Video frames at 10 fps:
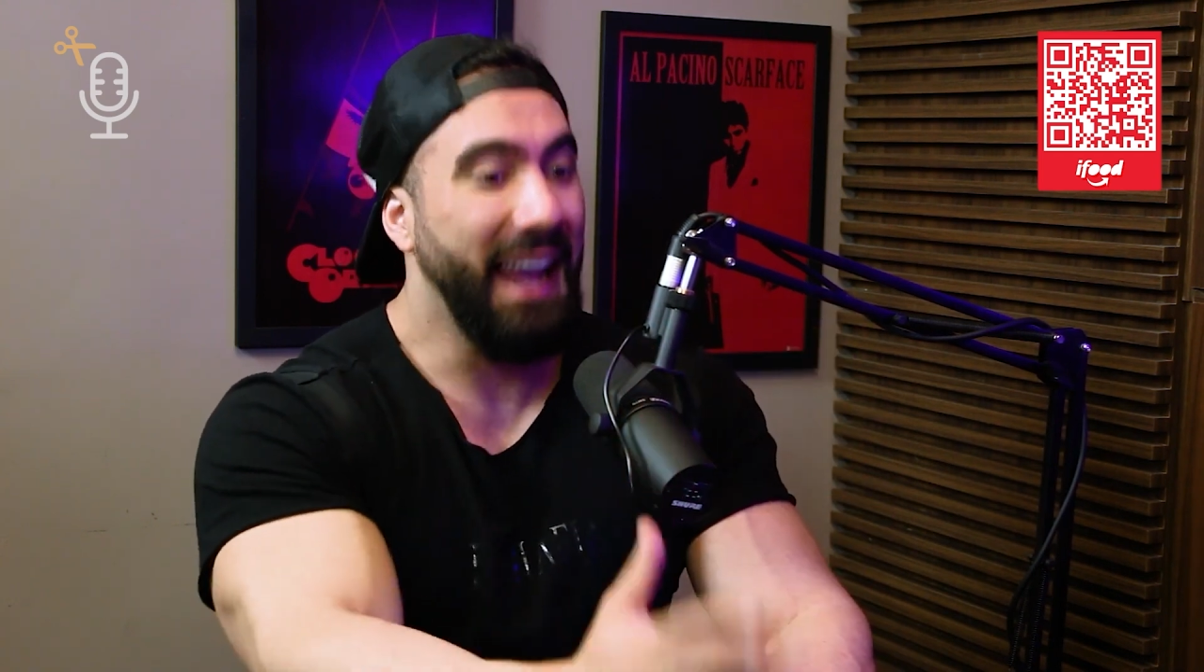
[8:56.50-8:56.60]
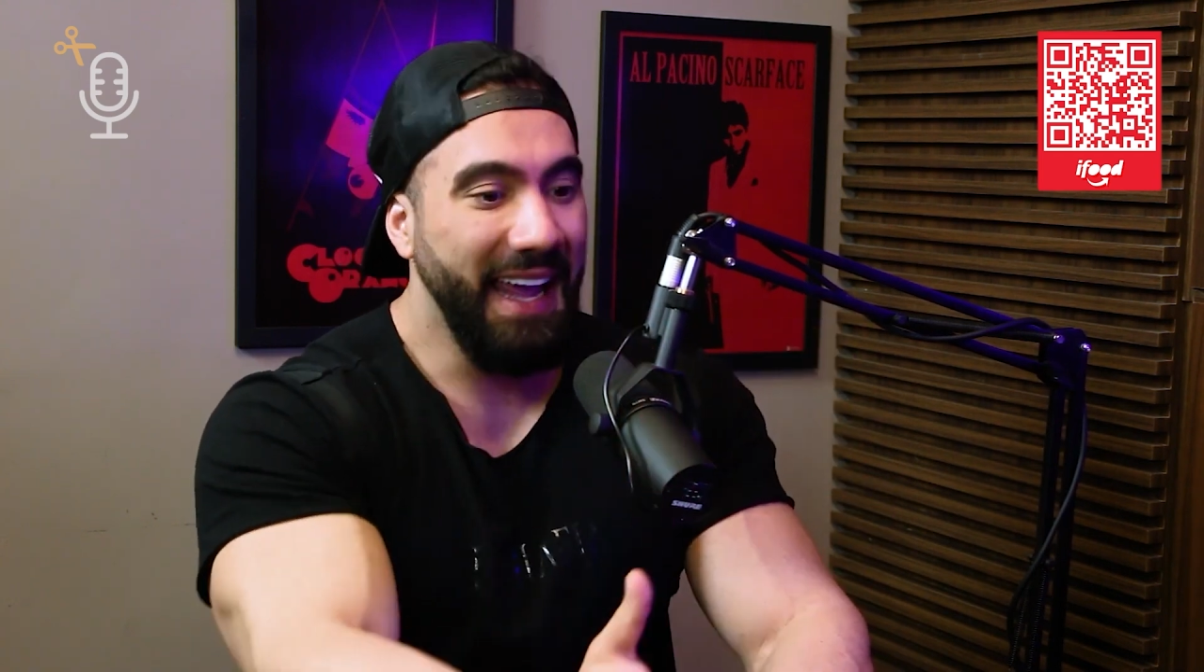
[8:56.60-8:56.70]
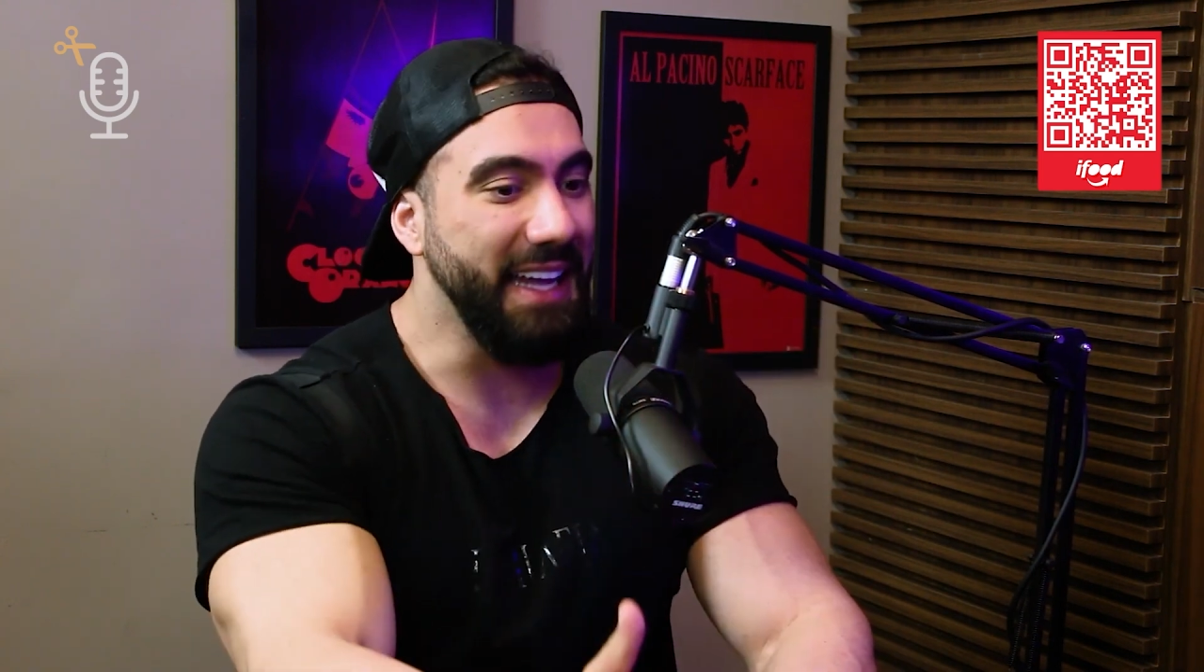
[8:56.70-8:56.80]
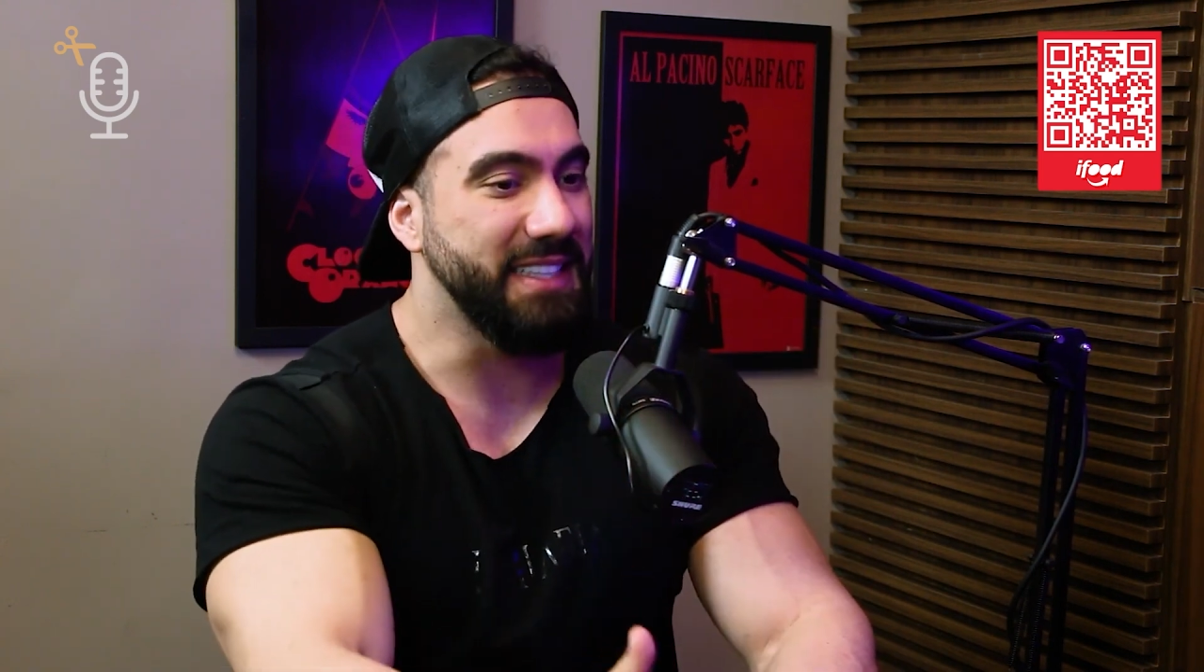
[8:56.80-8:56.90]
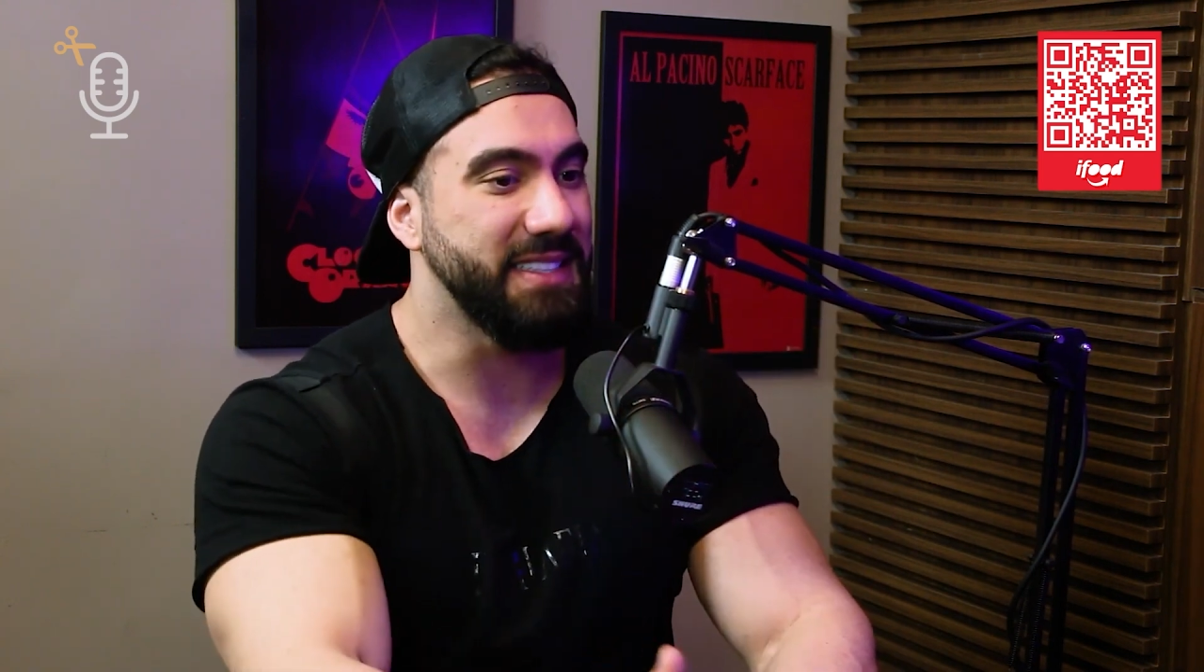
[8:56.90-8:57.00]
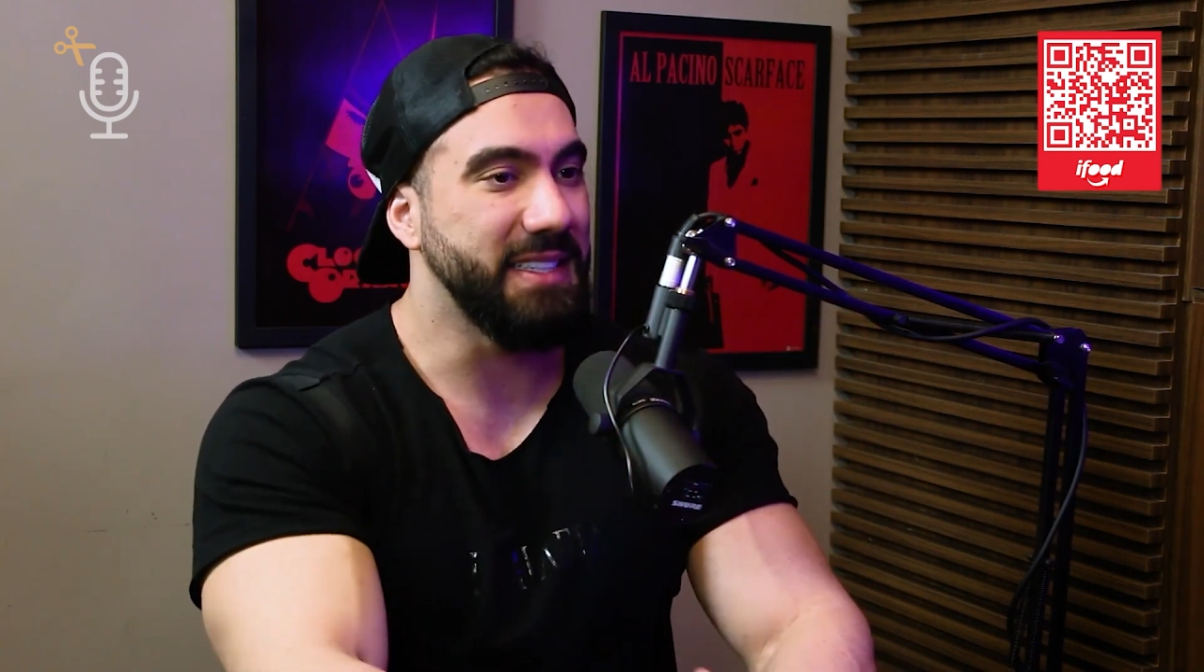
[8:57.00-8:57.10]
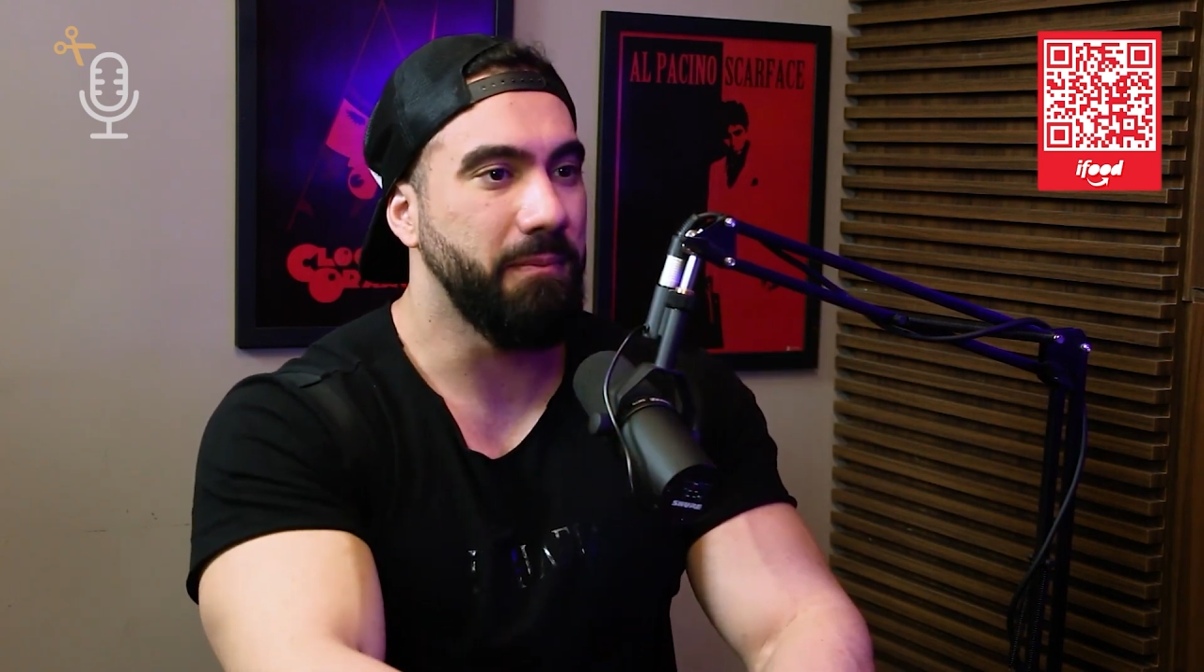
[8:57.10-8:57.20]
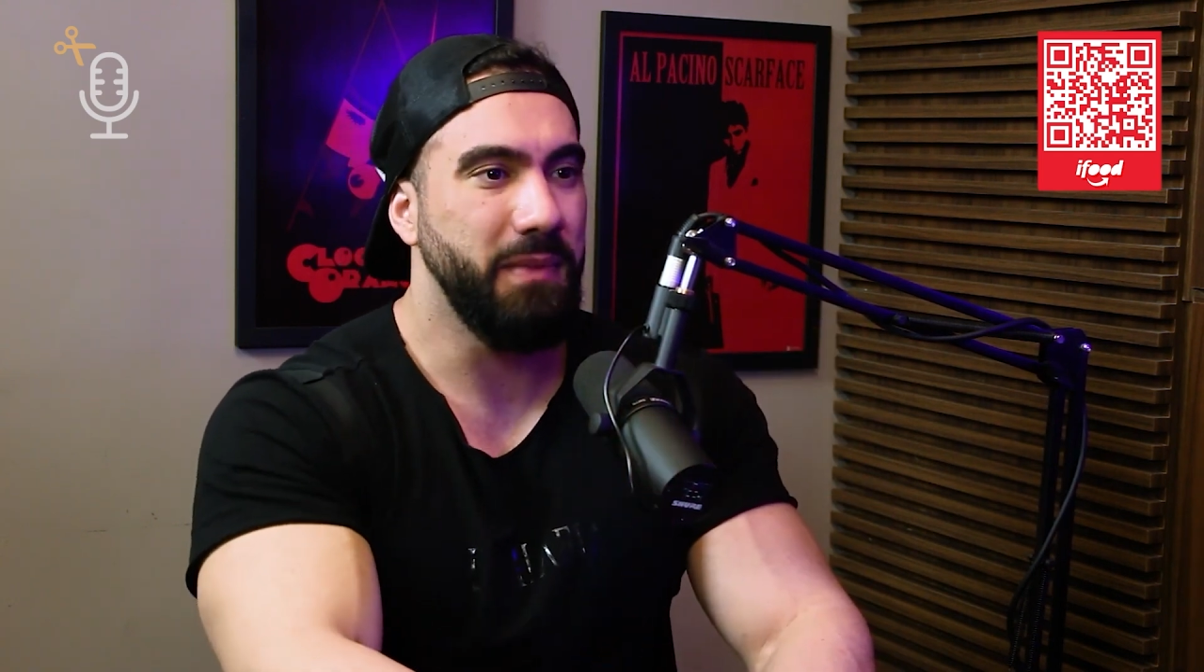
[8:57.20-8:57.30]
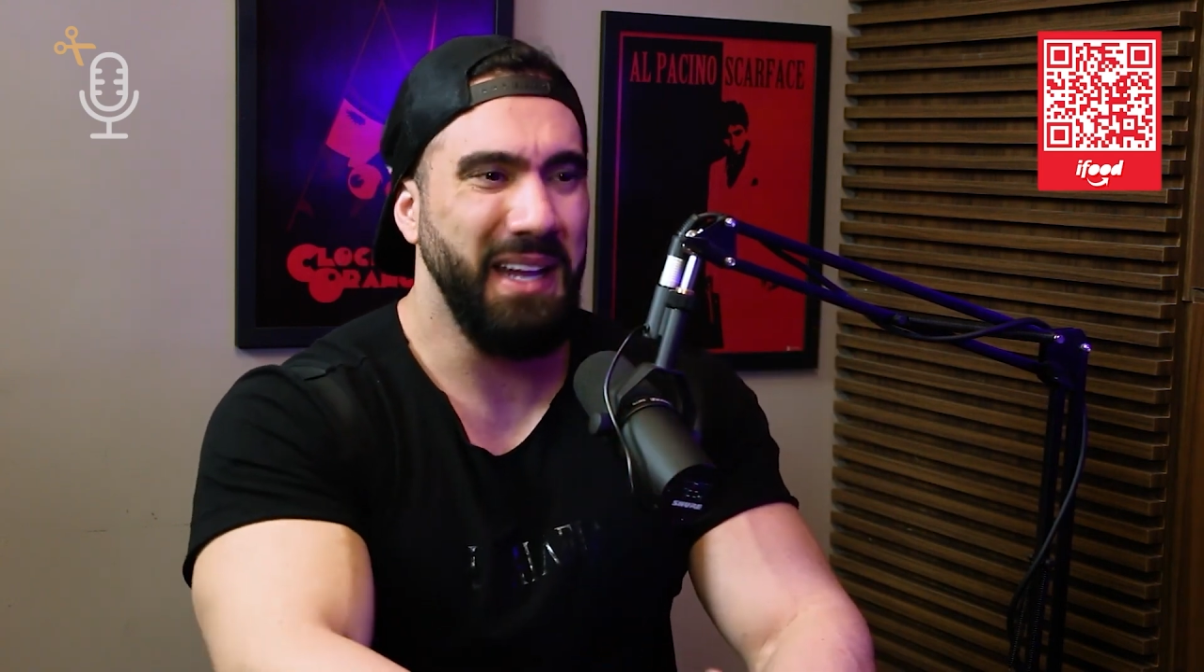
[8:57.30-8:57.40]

é esse.